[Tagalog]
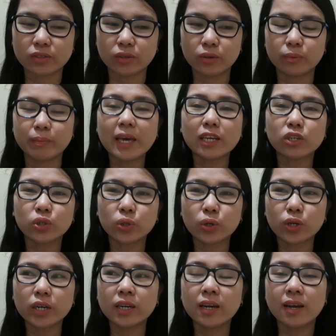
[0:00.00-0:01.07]
So, make
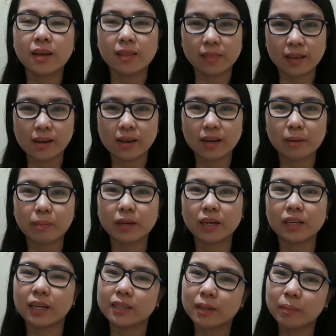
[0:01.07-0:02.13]
sure na kapag
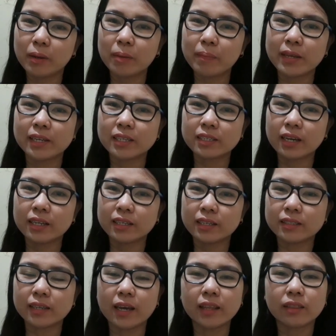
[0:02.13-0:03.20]
ka nasa Pilipinas ka,
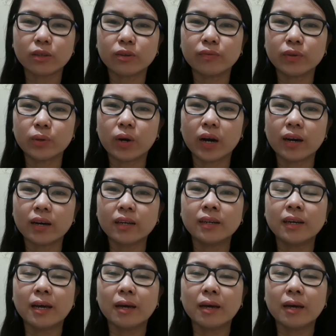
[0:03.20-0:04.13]
nasa interview ka,